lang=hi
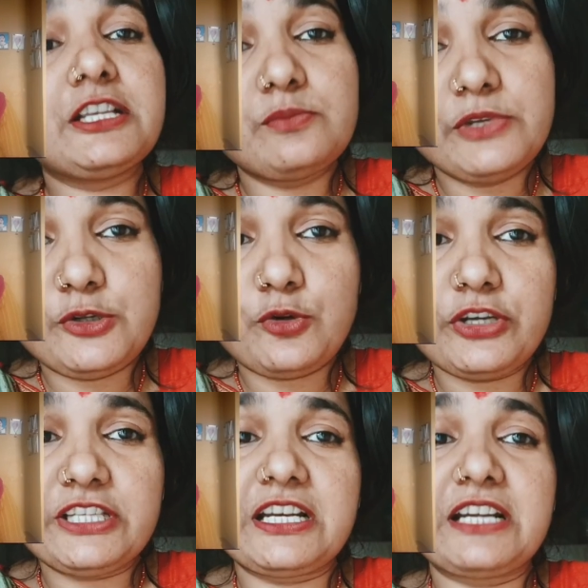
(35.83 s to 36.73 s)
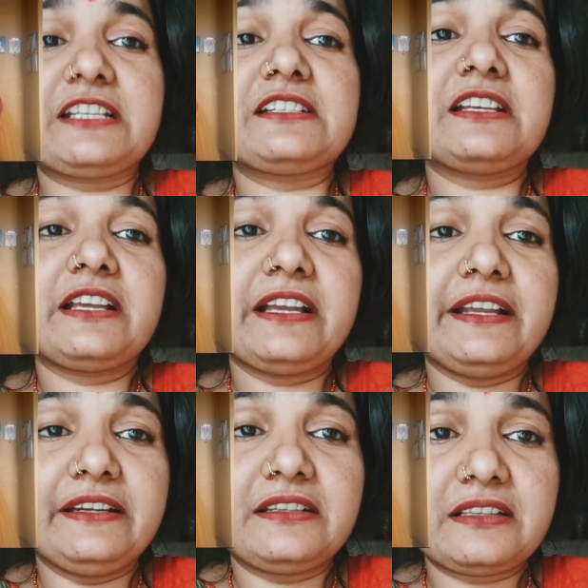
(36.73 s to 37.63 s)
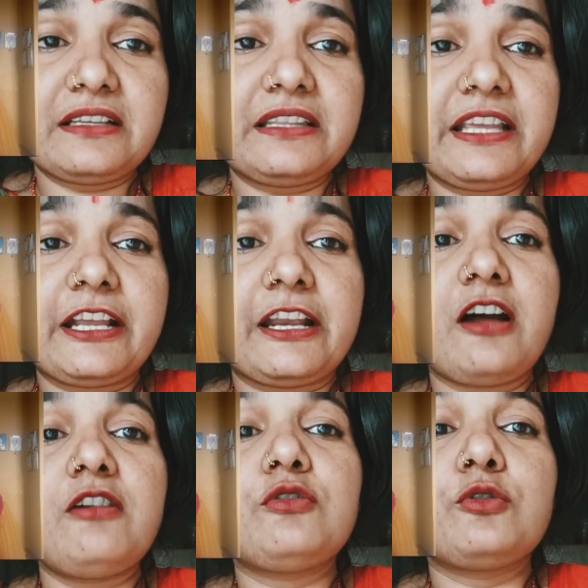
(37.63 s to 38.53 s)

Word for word: इस वीडियो को स्टार्टिंग से लेकर एंड तक देखना